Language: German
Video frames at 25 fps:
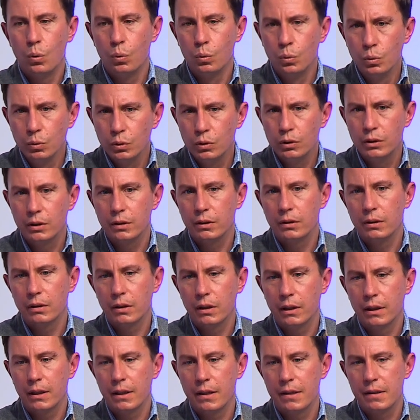Und
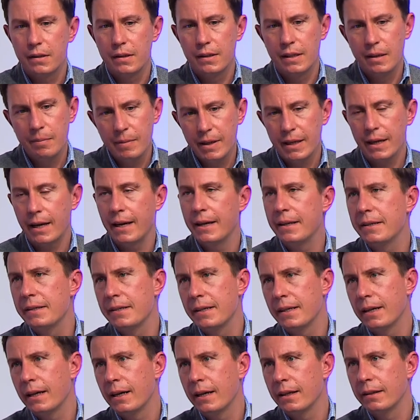äh, ziemlich
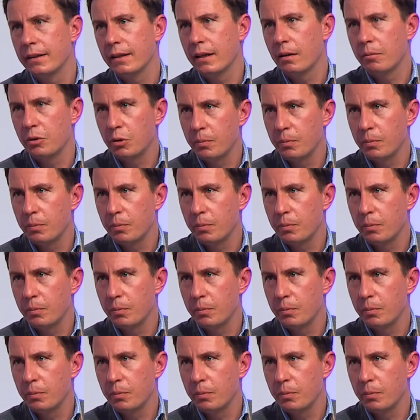einzigartig,